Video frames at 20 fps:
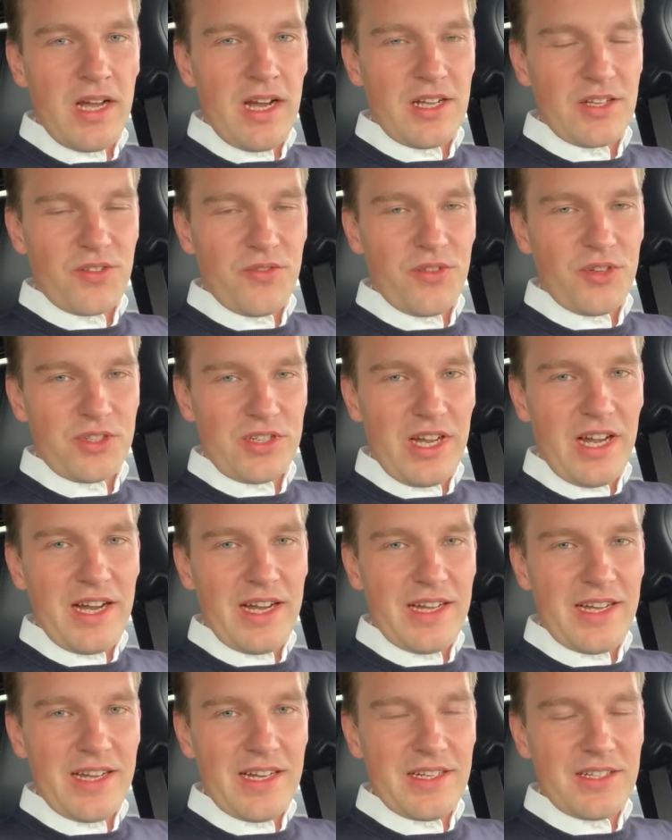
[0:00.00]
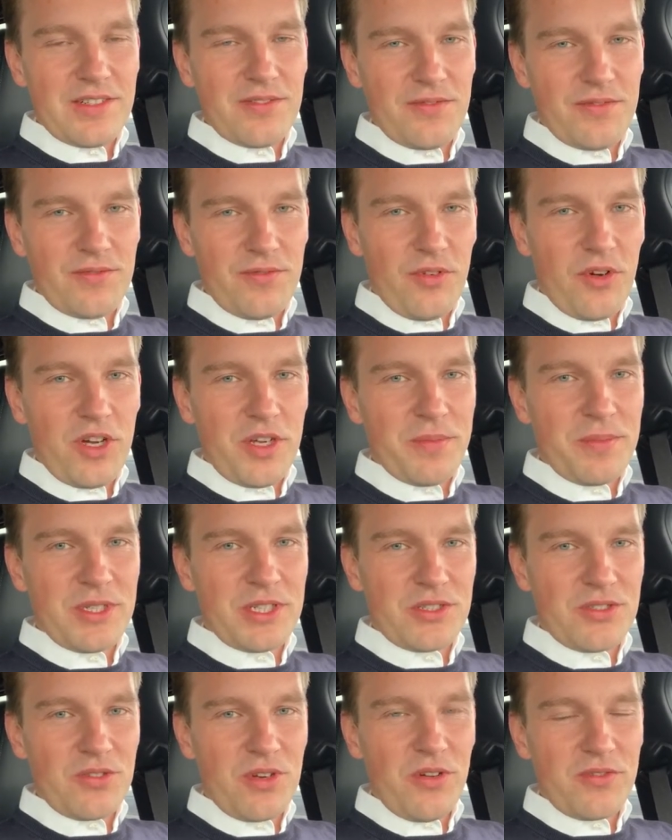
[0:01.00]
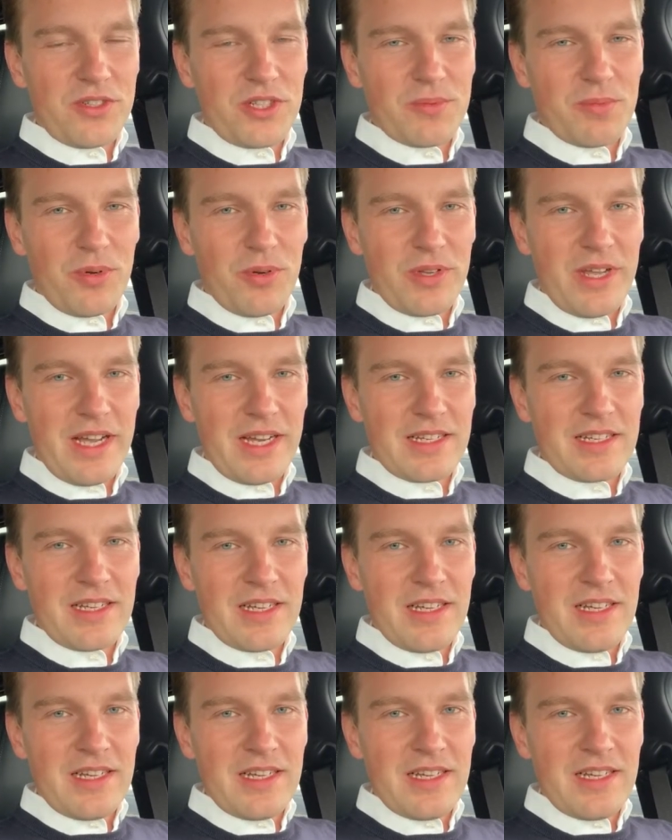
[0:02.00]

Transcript: Also von daher freue ich mich schon auf das Projekt.